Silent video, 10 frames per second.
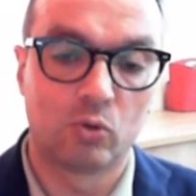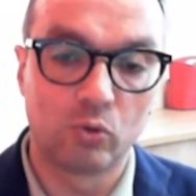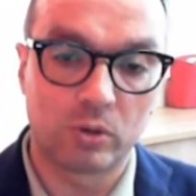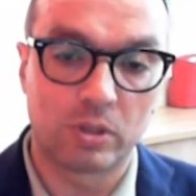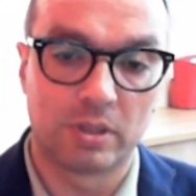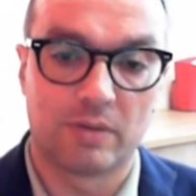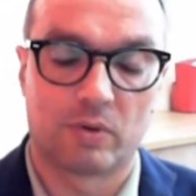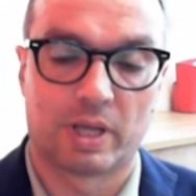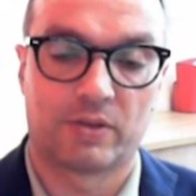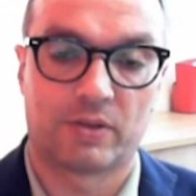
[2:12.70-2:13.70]
tutti
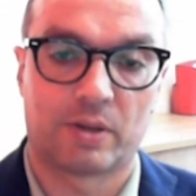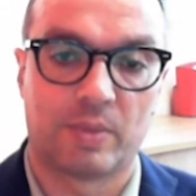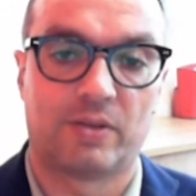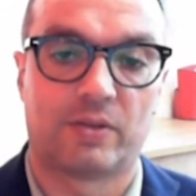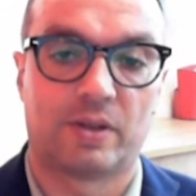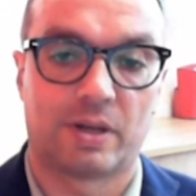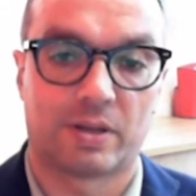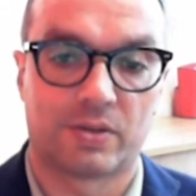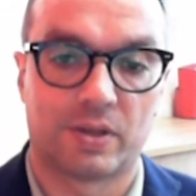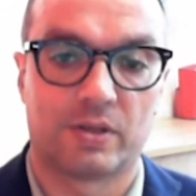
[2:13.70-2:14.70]
devono essere messi nella
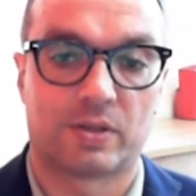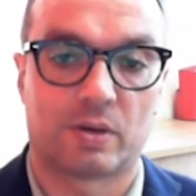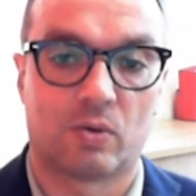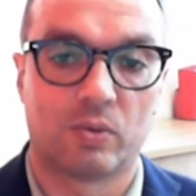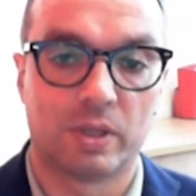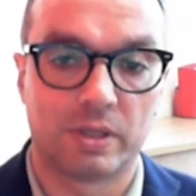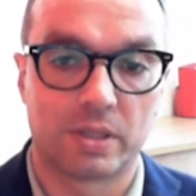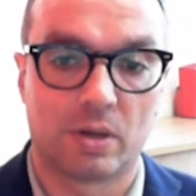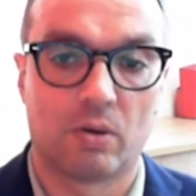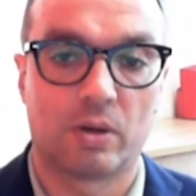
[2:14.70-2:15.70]
stessa
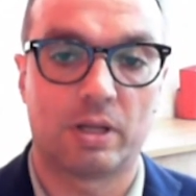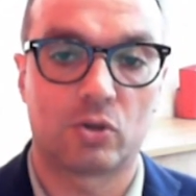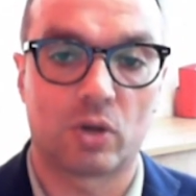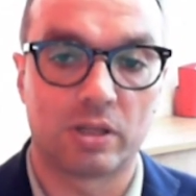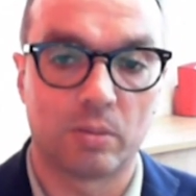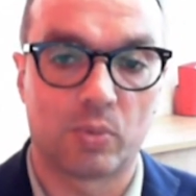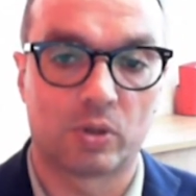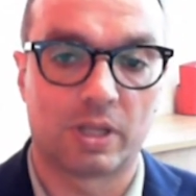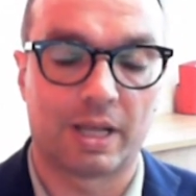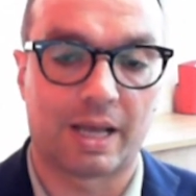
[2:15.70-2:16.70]
condizione, cioè di
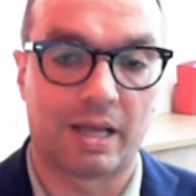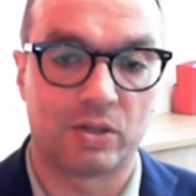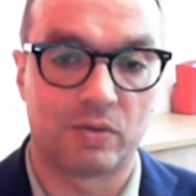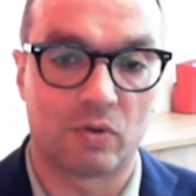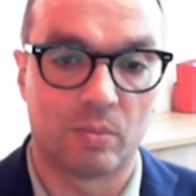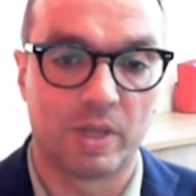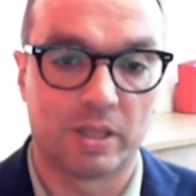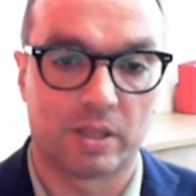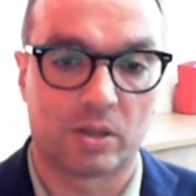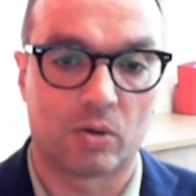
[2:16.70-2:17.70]
poter
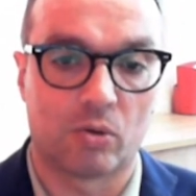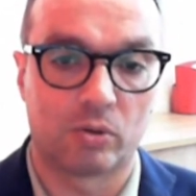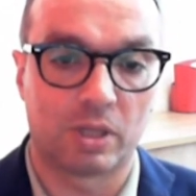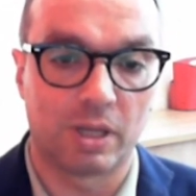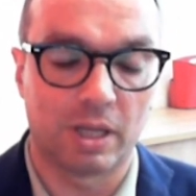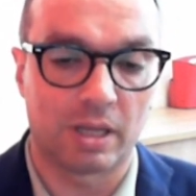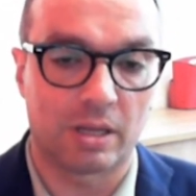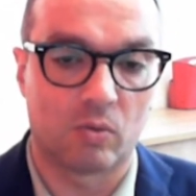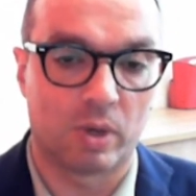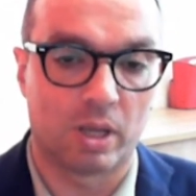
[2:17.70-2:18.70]
agevolmente
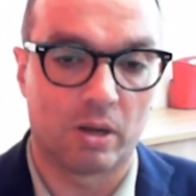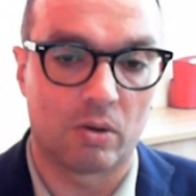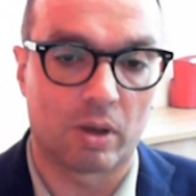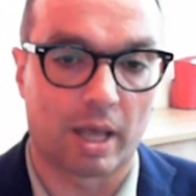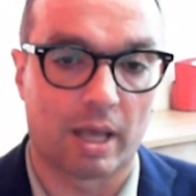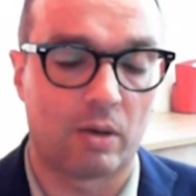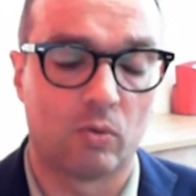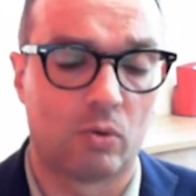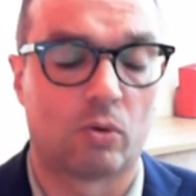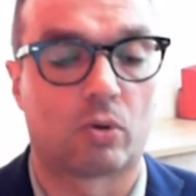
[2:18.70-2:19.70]
ottenere quello che è
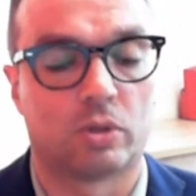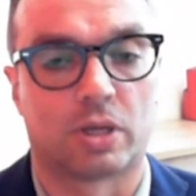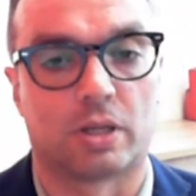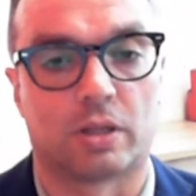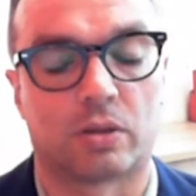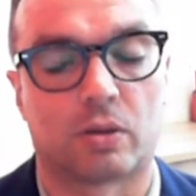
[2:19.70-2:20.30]
un loro diritto.